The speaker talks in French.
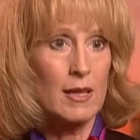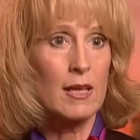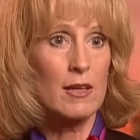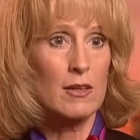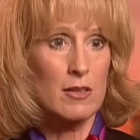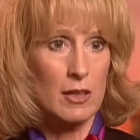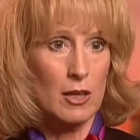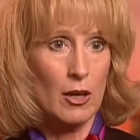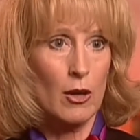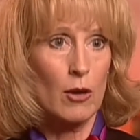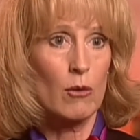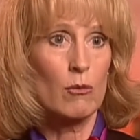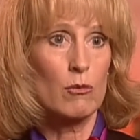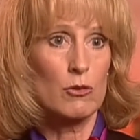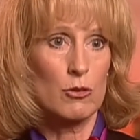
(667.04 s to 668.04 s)
Il fallait qu'il se
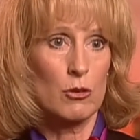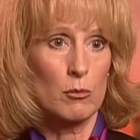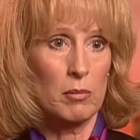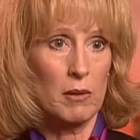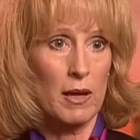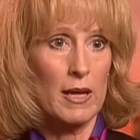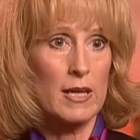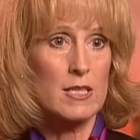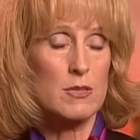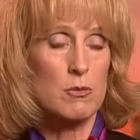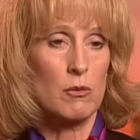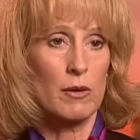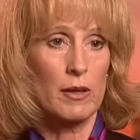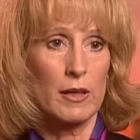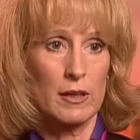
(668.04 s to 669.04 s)
trouve un endroit où il
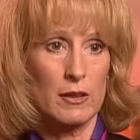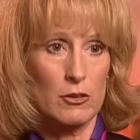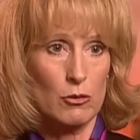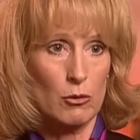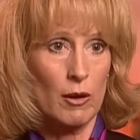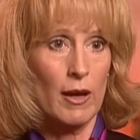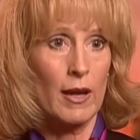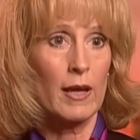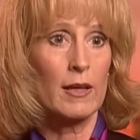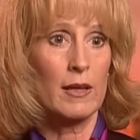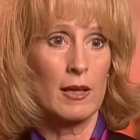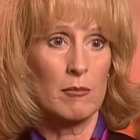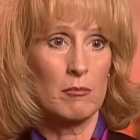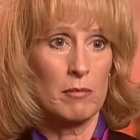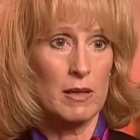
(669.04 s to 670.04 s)
pourrait en même temps
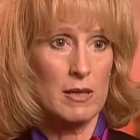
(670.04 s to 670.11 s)
s'entraîner